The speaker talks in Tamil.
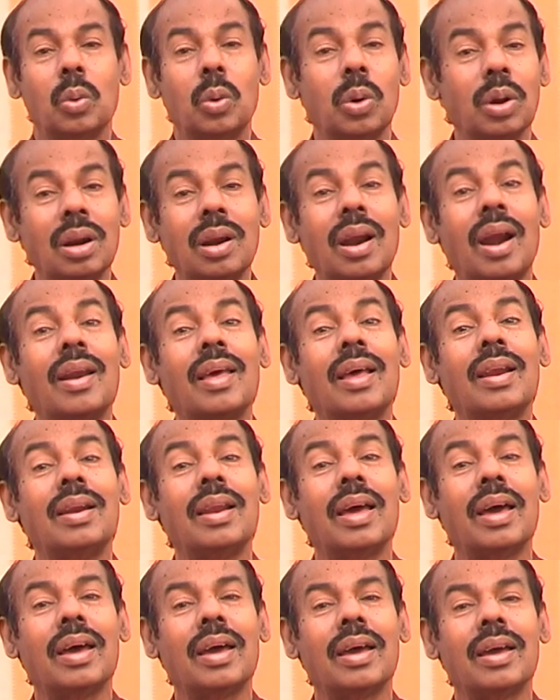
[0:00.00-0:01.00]
ஒரு நாள்
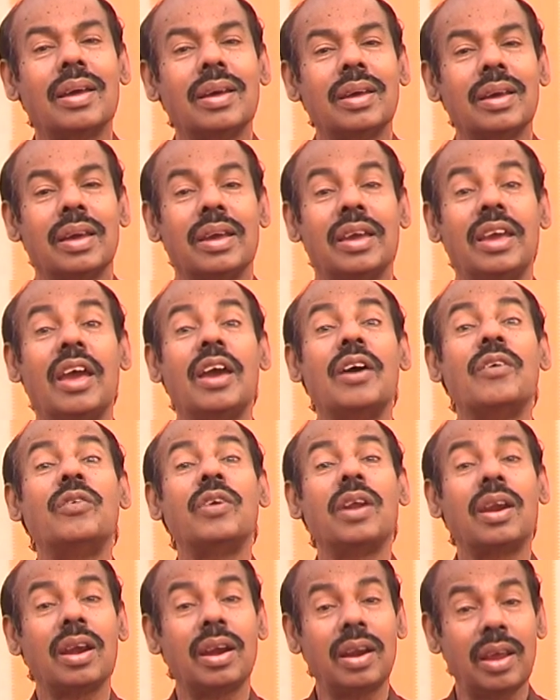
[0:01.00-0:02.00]
அல்ல
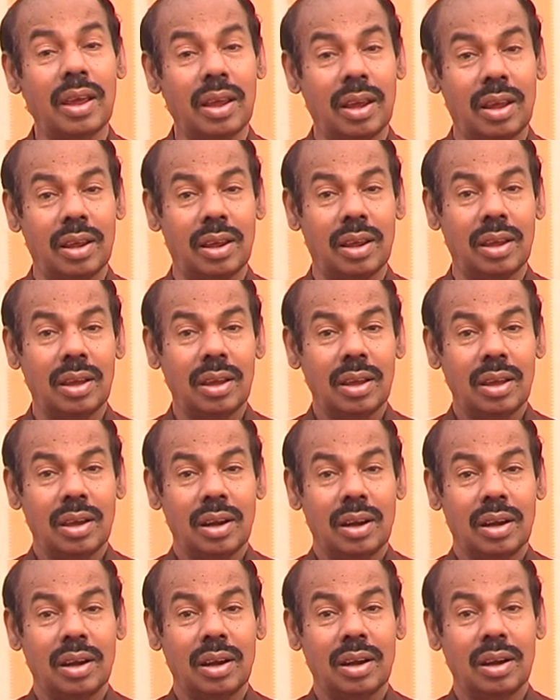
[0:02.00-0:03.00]
எவ்ரி டே
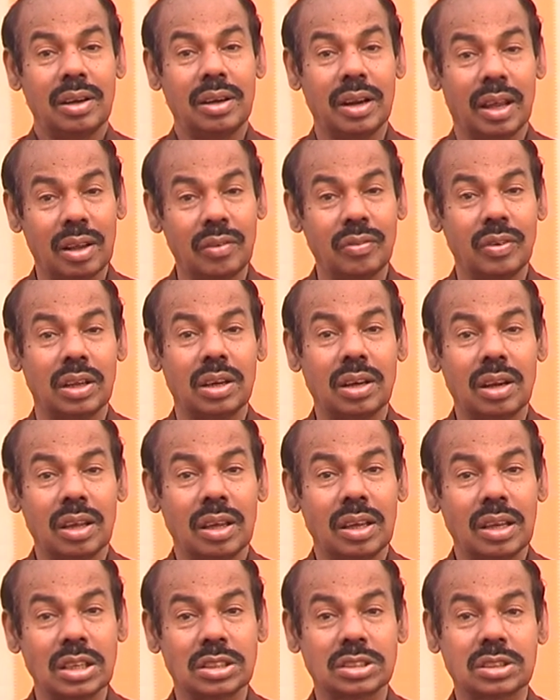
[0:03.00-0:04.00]
டேவிட்
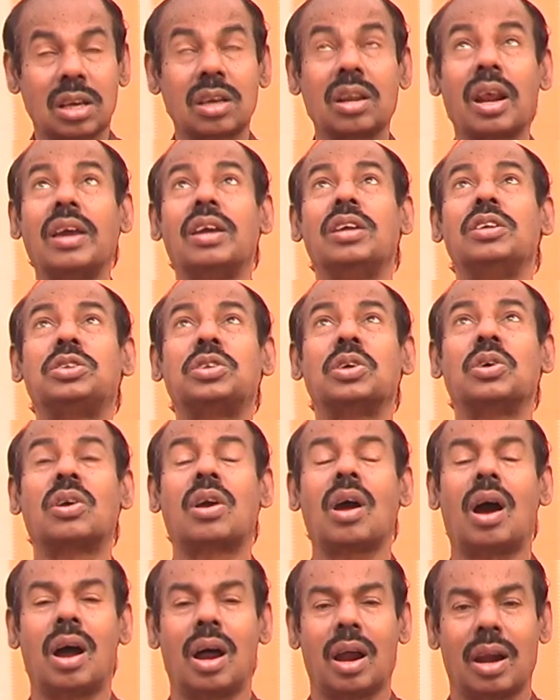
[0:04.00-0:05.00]
இஸ் கிரைங் டு
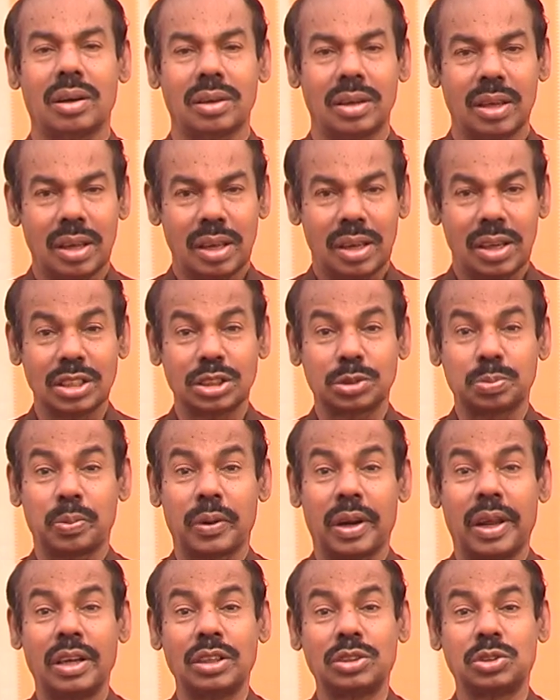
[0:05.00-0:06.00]
காட் இஸ்
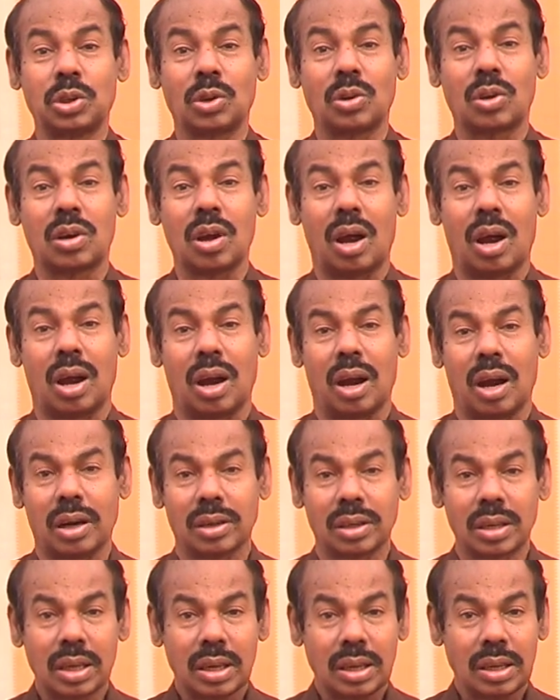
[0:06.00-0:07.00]
ப்ரேயிங் டு
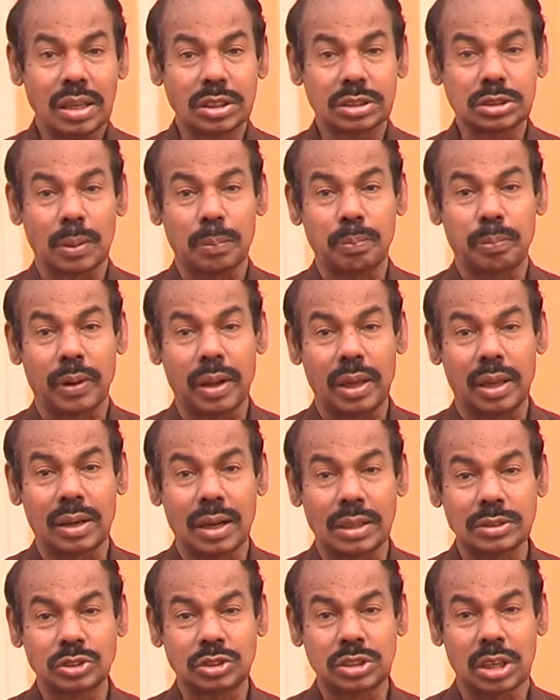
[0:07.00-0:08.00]
காட் இஸ் அ ப்ரேயர்
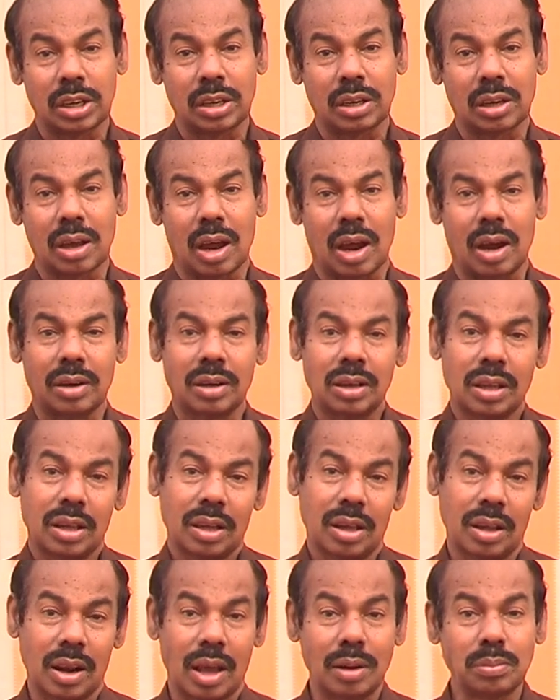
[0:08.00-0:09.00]
ஆன்சரிங் காட்
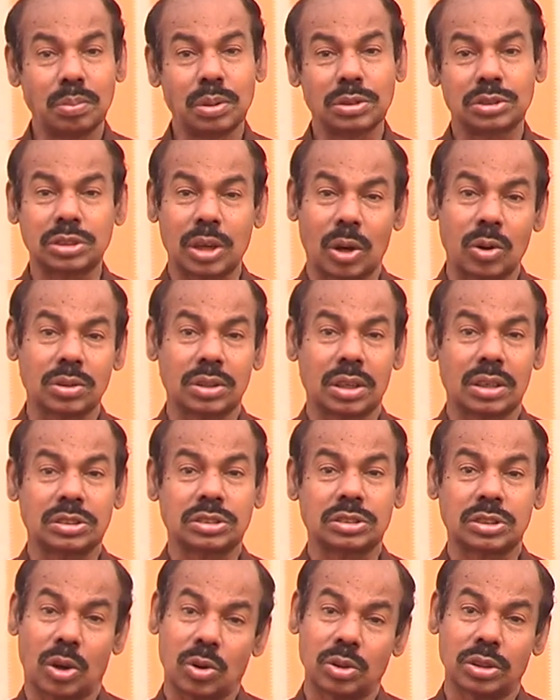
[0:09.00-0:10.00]
என் அன்பு சகோதர
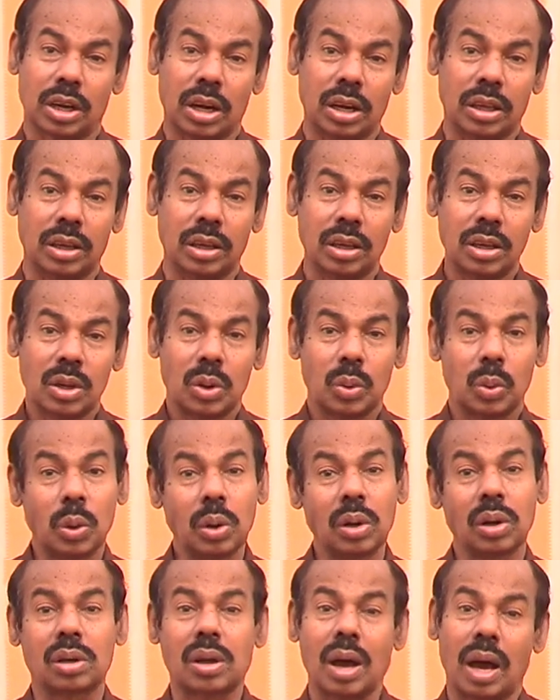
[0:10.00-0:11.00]
சகோதரிகளே
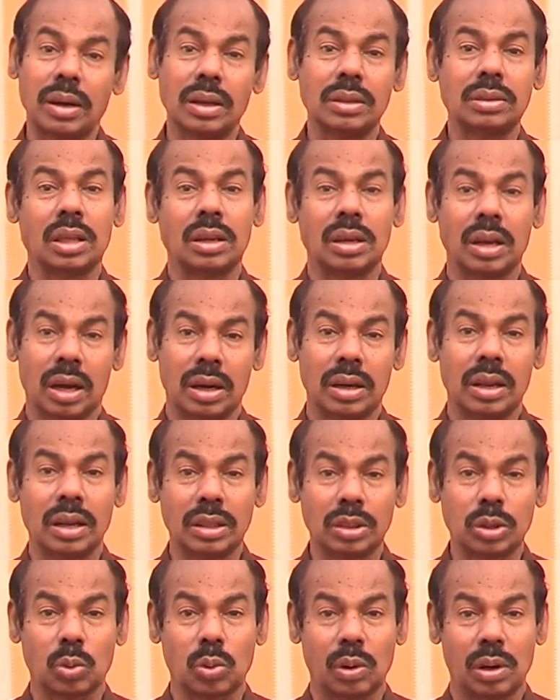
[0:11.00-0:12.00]
ஒரு காரியத்தை நீங்கள்
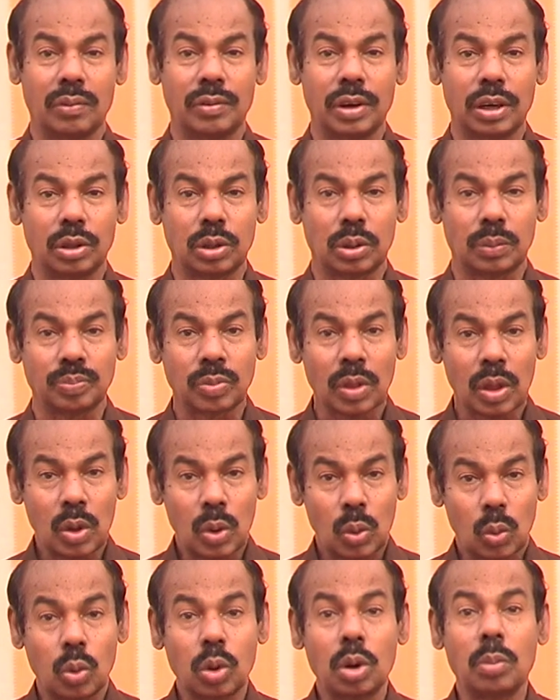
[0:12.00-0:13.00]
நினைத்து கொள்ள வேண்டும்
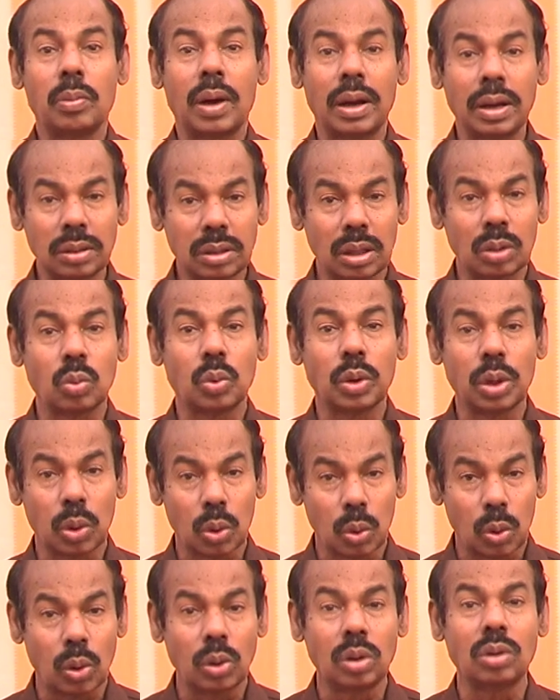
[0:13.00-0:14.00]
ஒரு மனிதன்
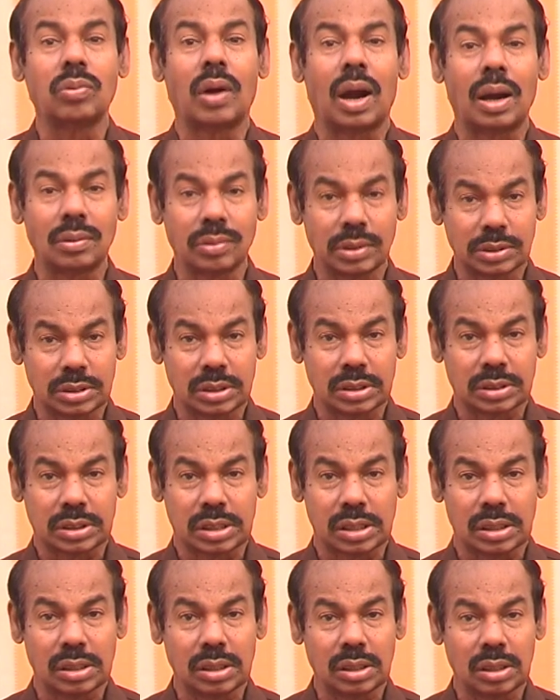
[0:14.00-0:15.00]
உயிரோடு
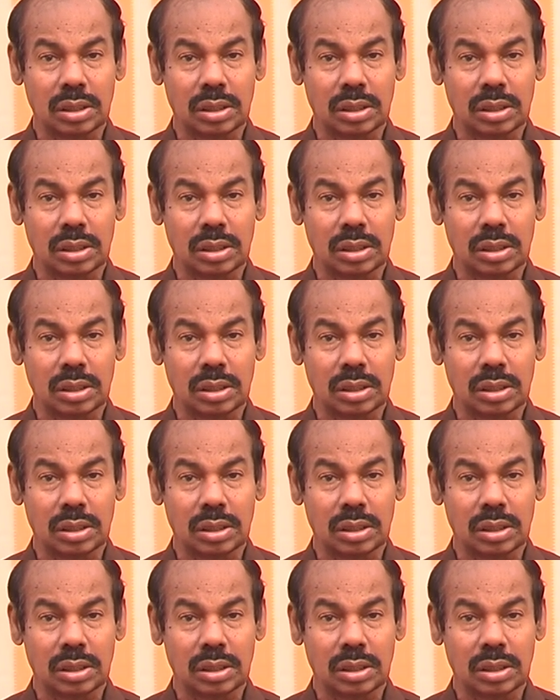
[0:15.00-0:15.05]
வாழ்வதற்கு